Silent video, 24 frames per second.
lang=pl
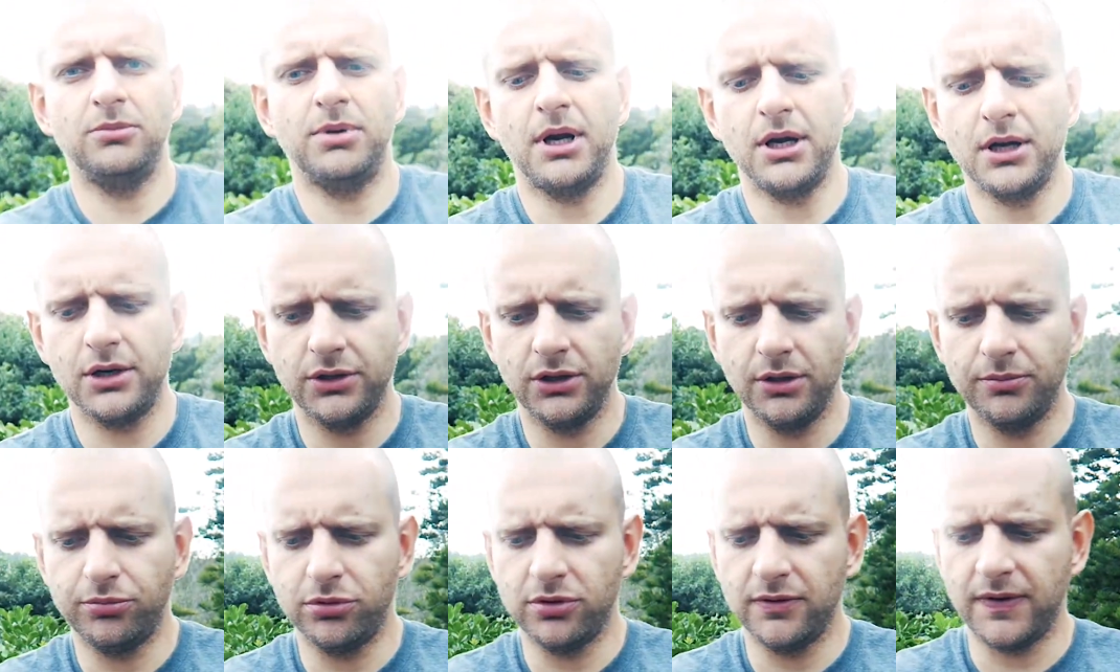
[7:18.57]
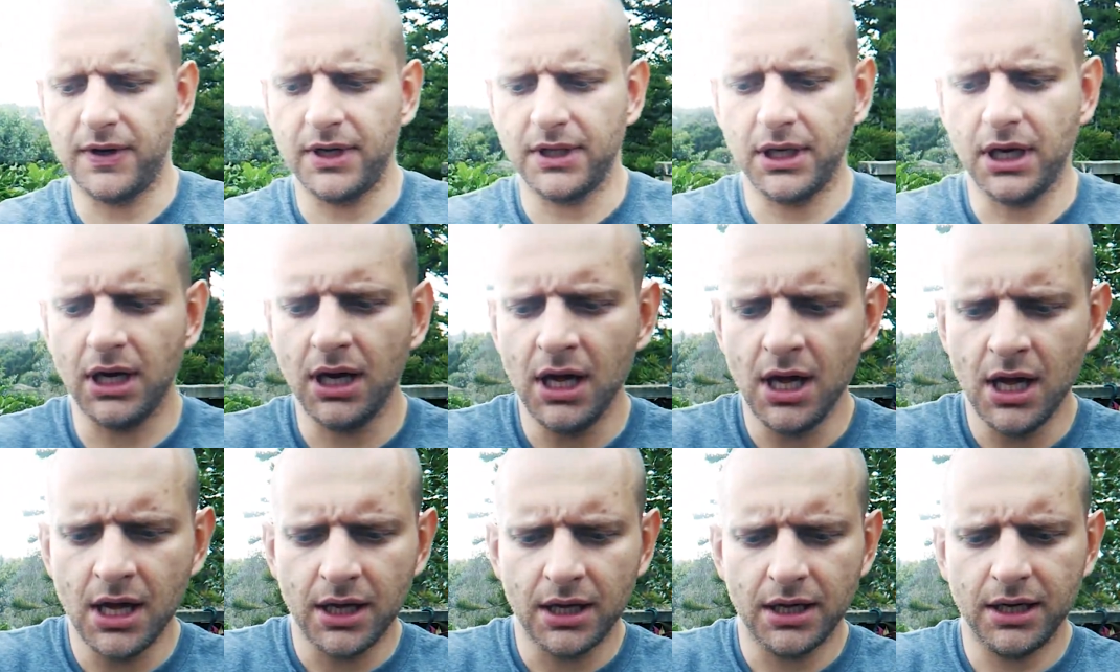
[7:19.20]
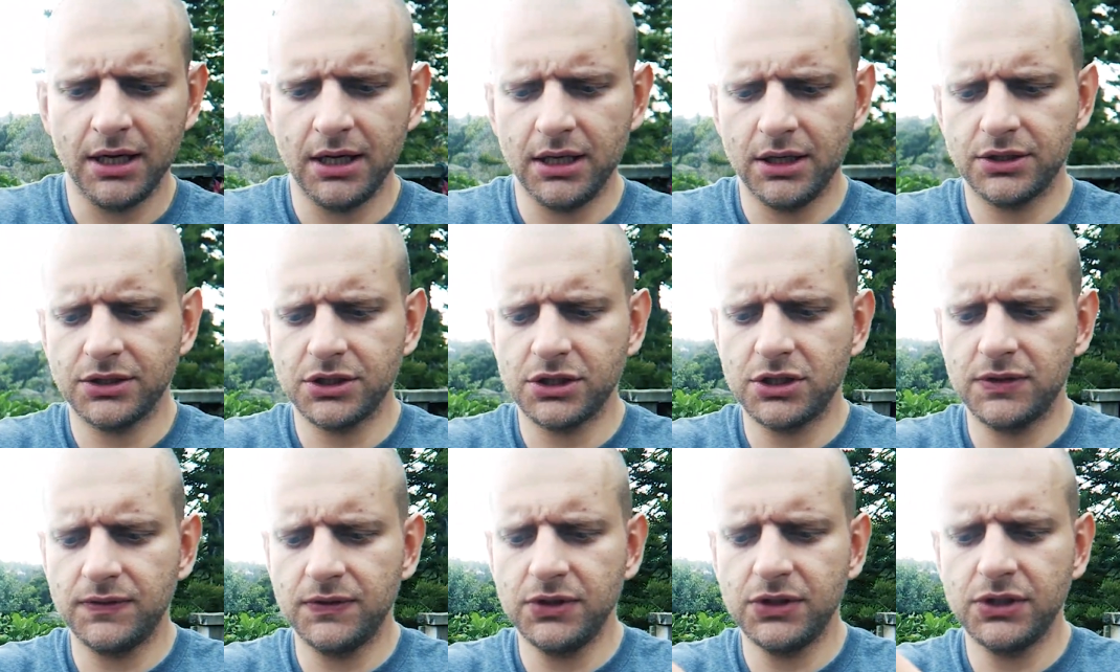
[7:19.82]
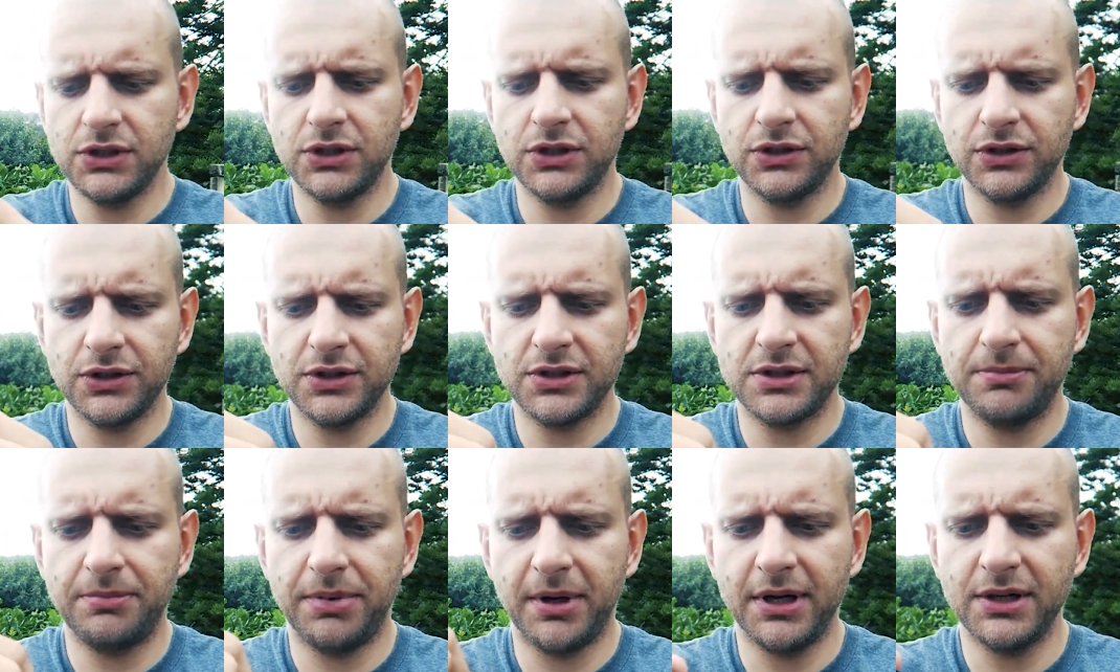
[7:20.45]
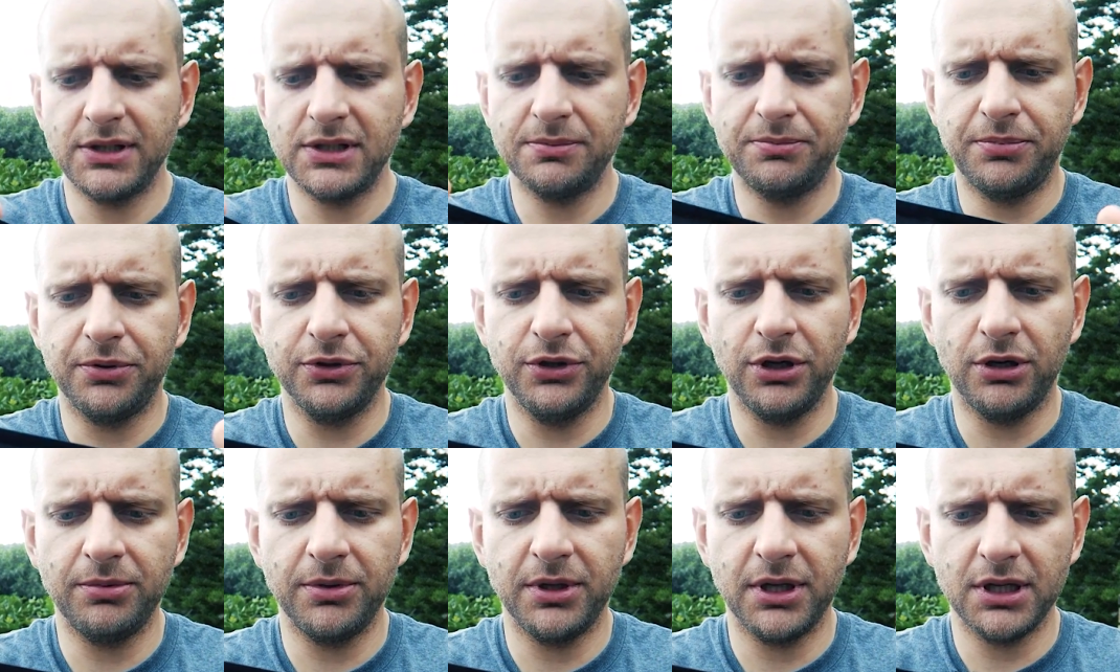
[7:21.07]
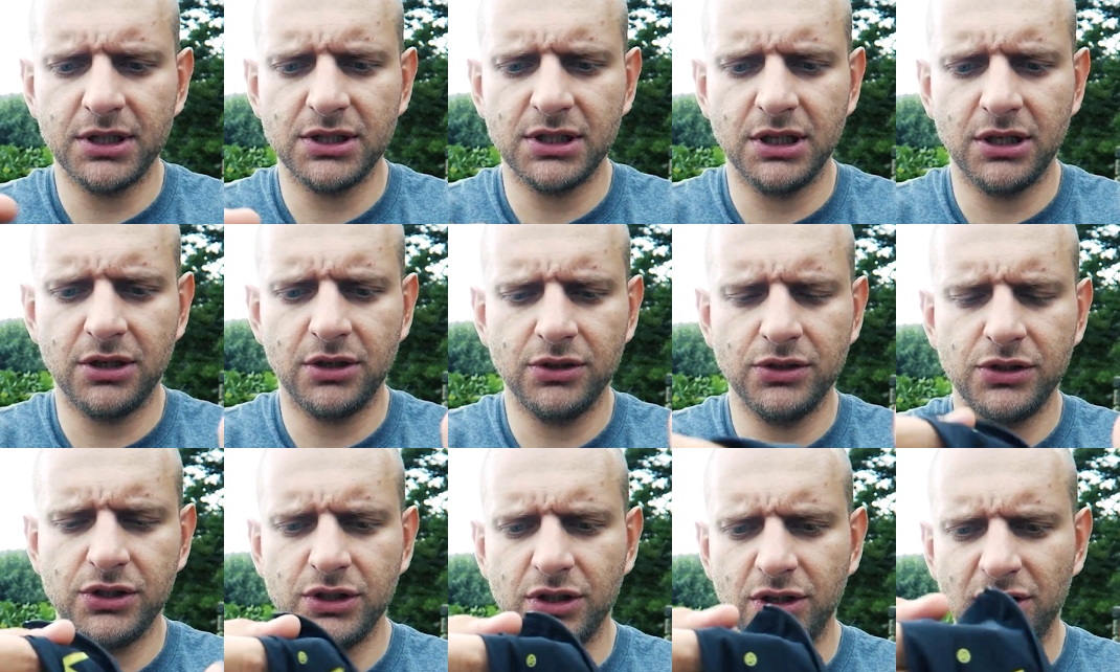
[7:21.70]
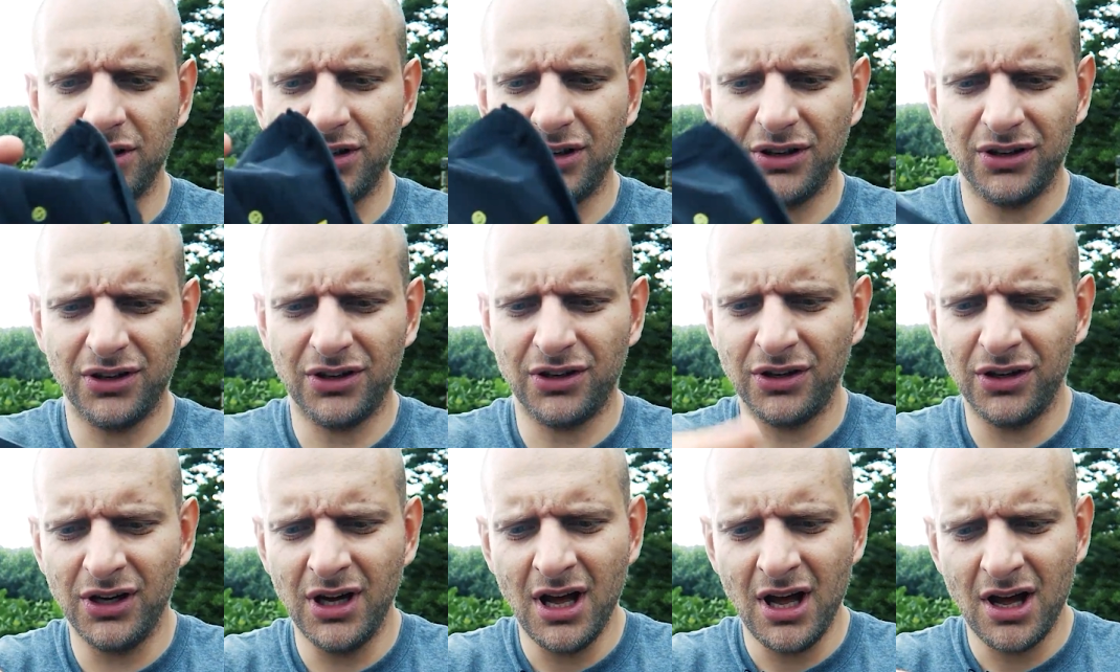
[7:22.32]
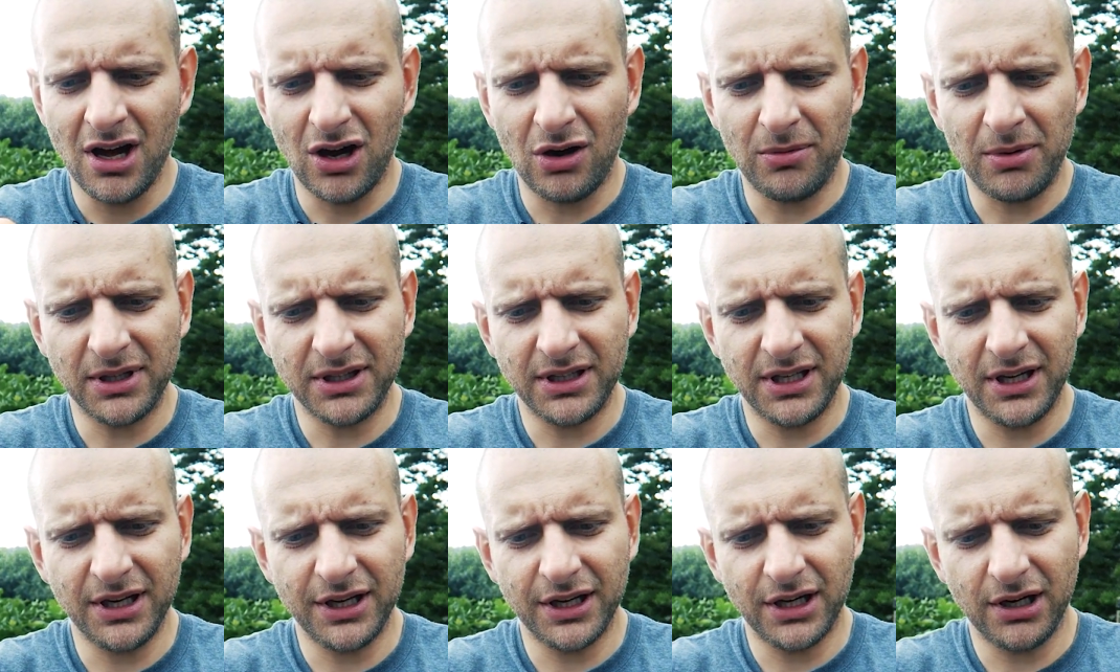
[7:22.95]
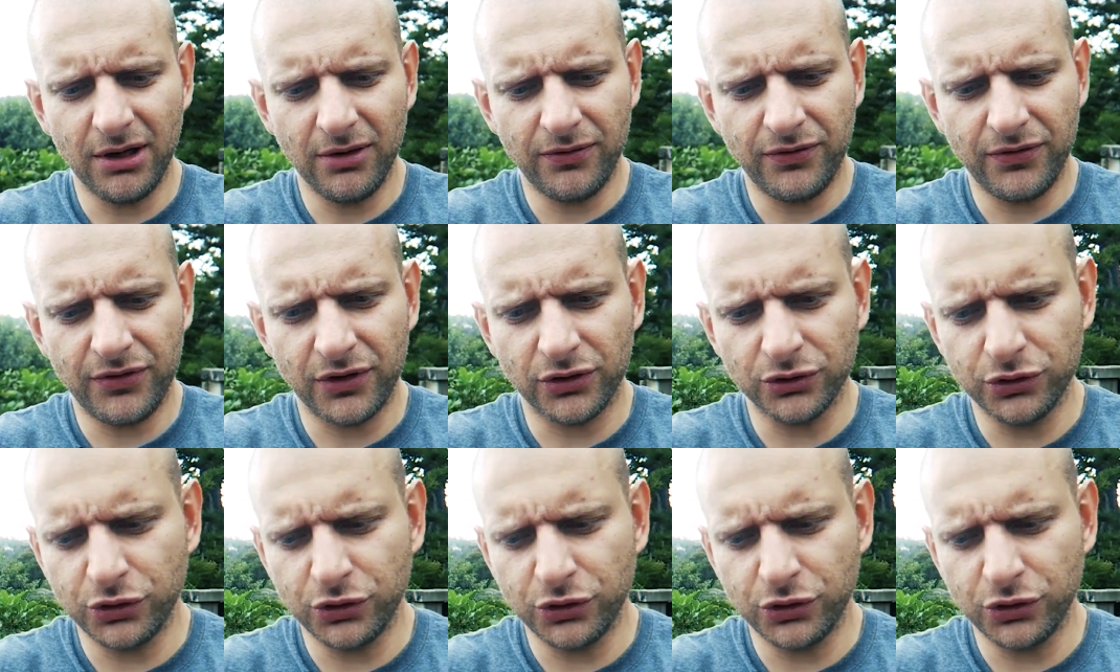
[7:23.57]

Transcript: ubranko do pływania i rzeczywiście ono jest bardzo podobne, jeśli chodzi o, o, o materiał w